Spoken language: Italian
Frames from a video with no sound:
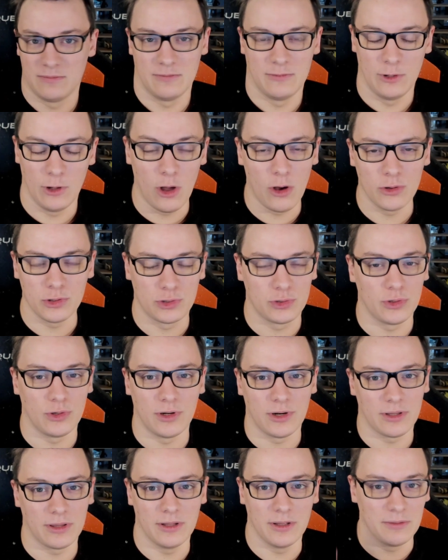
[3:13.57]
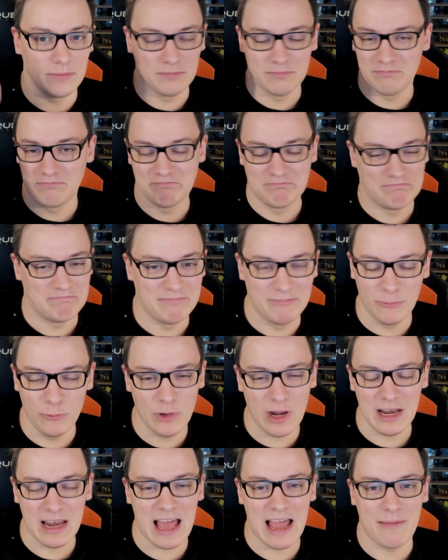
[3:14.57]
longsword,
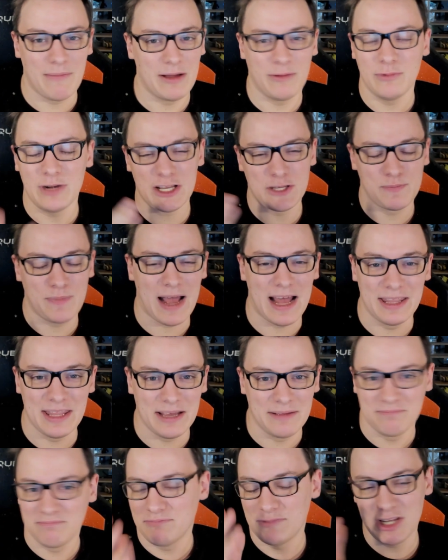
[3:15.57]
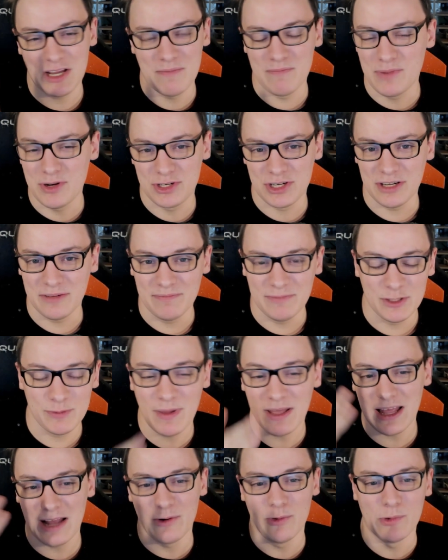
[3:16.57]
una lama, una spada, semplice,
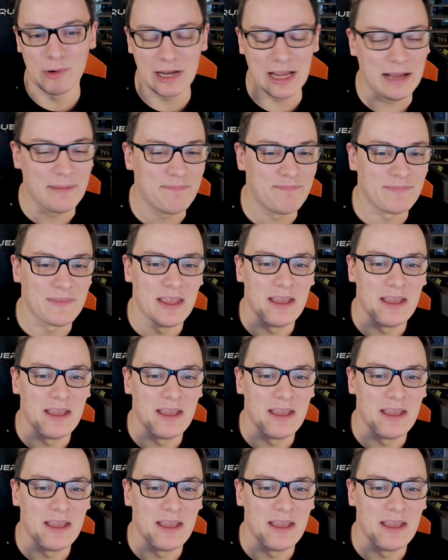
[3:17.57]
spada lunga,